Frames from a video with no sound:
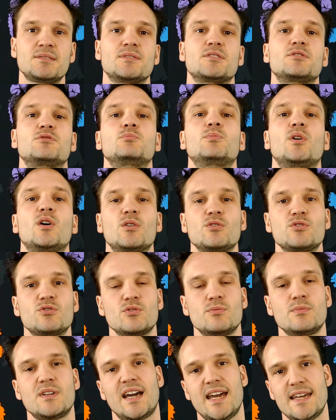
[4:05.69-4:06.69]
was du brauchst,
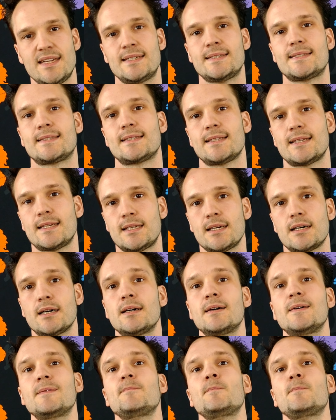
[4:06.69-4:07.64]
um rechtssicher